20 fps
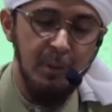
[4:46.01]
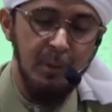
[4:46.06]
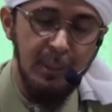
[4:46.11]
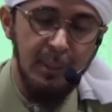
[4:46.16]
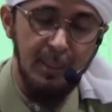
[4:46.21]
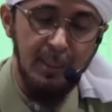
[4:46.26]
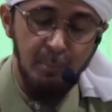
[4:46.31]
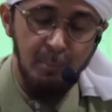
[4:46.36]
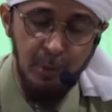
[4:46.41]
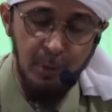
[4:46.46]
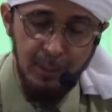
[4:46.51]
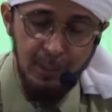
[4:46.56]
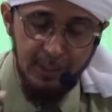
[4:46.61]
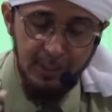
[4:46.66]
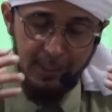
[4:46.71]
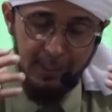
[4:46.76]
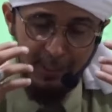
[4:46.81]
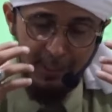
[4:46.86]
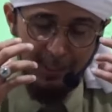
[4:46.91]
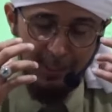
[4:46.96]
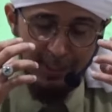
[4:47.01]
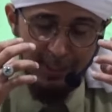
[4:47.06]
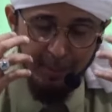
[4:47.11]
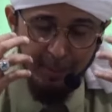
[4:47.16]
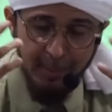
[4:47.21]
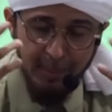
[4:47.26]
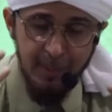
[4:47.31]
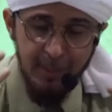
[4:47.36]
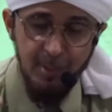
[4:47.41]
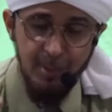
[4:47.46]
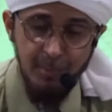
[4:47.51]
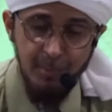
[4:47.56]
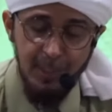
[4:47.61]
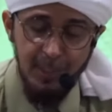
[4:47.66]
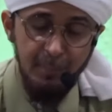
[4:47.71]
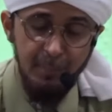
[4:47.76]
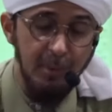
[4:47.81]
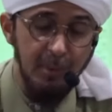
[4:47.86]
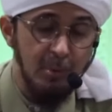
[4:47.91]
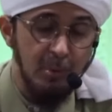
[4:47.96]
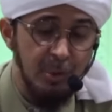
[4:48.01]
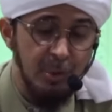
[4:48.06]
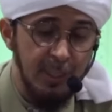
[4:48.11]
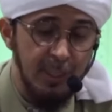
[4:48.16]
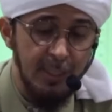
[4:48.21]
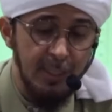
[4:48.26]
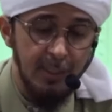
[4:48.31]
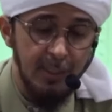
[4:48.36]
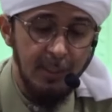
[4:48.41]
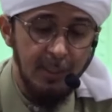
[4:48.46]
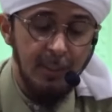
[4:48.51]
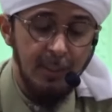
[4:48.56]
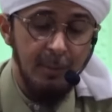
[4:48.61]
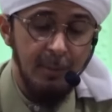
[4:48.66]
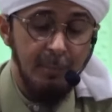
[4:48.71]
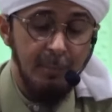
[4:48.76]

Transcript: dengan bukan dengan kacamata sebagai manusia